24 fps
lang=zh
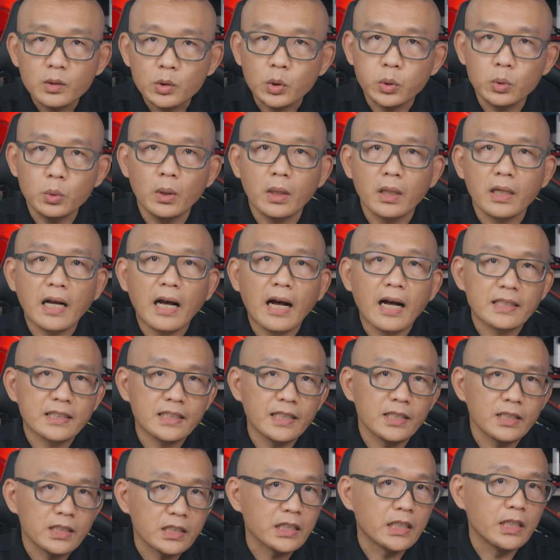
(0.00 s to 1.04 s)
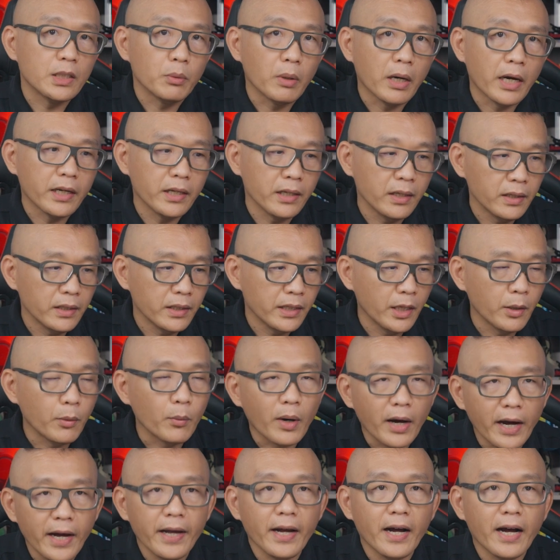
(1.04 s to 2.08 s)
除了卡件式以外呢，另
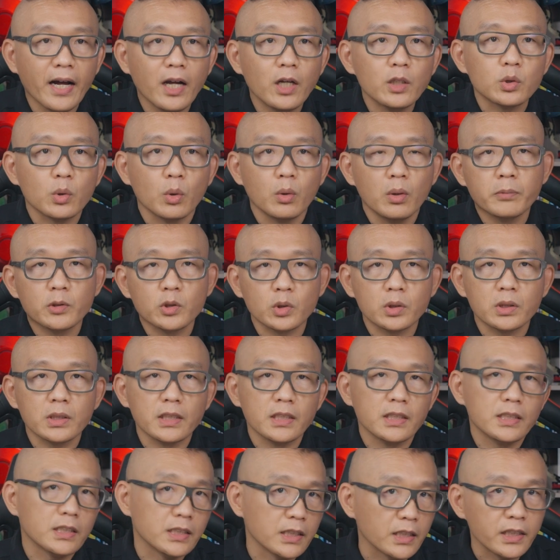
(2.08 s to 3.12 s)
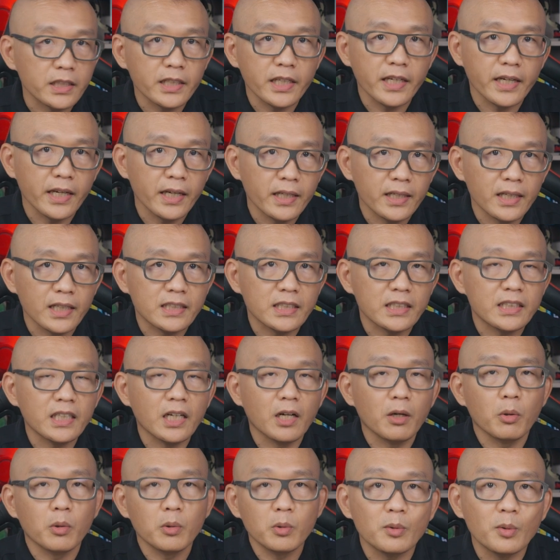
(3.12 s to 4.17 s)
外还有一种就是隐形贴。那接下
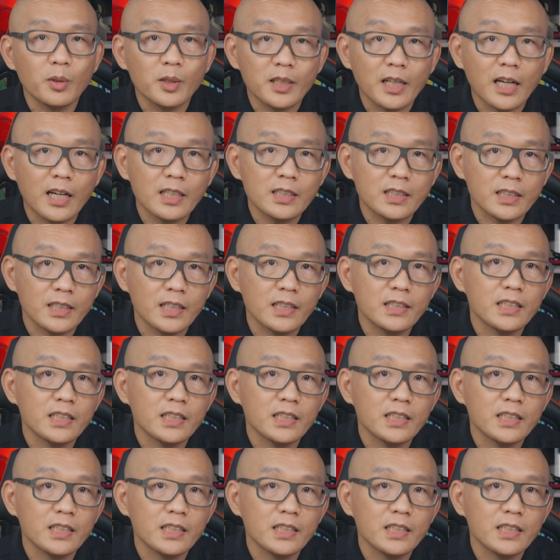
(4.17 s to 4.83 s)
来我为大家简单